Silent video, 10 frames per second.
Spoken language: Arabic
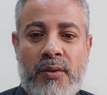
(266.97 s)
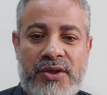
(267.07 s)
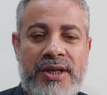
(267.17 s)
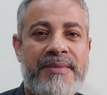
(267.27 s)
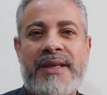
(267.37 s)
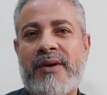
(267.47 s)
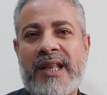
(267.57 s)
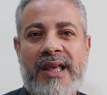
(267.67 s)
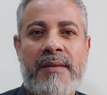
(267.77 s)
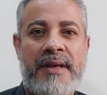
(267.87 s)
والشمس
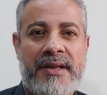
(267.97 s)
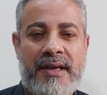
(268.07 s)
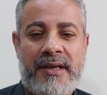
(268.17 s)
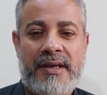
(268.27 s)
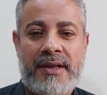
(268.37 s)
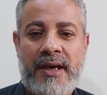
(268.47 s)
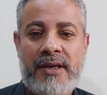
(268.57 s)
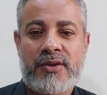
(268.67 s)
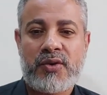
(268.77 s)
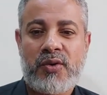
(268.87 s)
والقمر
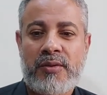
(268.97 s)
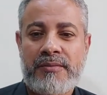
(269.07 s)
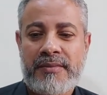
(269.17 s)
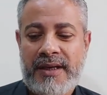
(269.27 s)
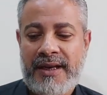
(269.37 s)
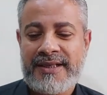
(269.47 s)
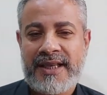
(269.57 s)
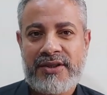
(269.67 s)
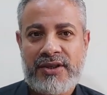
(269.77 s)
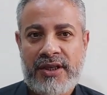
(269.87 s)
رأيتهم لي
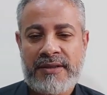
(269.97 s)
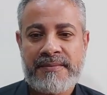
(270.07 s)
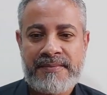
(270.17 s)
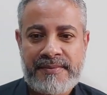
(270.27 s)
ساجدين